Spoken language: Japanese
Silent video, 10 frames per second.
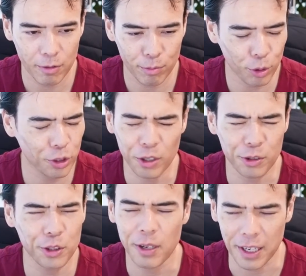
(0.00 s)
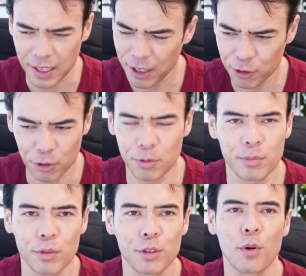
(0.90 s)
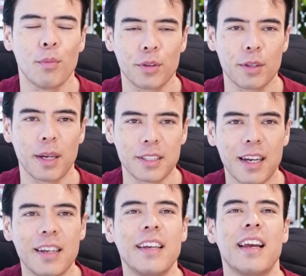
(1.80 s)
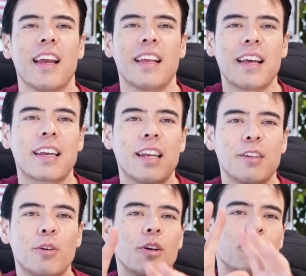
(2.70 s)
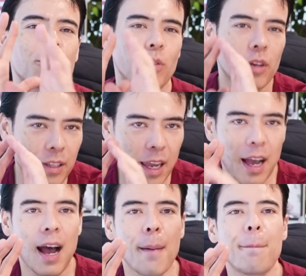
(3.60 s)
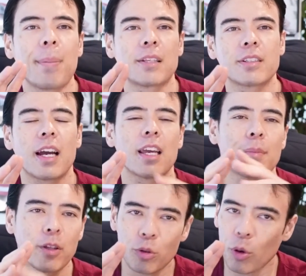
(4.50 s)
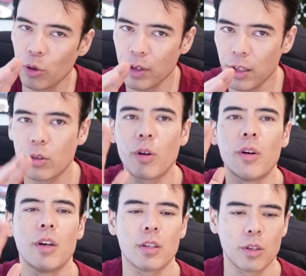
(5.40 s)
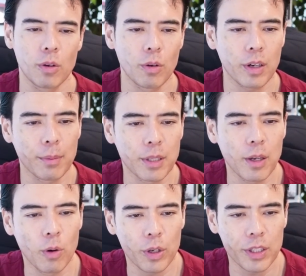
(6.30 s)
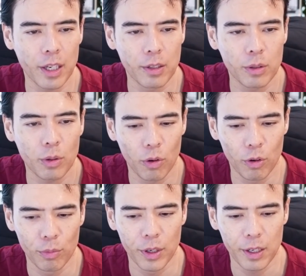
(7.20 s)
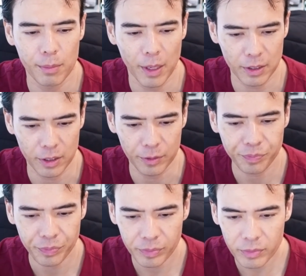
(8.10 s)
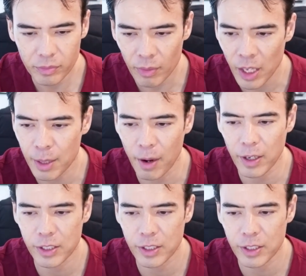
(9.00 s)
もちろん来るわけないと僕も思ってましただけれどそれで反発が今ドル円と日本株で起きていると思います今は